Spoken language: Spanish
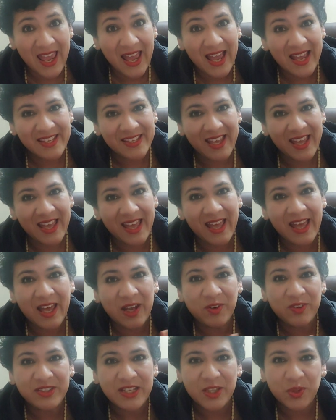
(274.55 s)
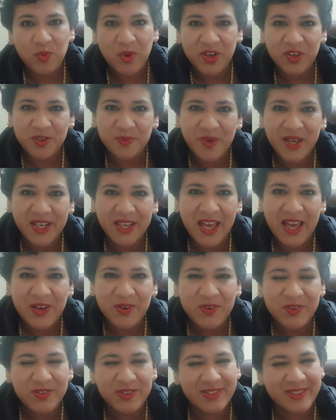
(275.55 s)
allá a los santuarios
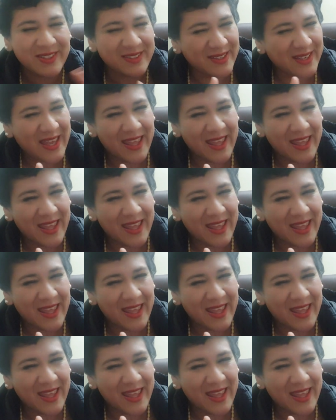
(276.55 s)
marianos,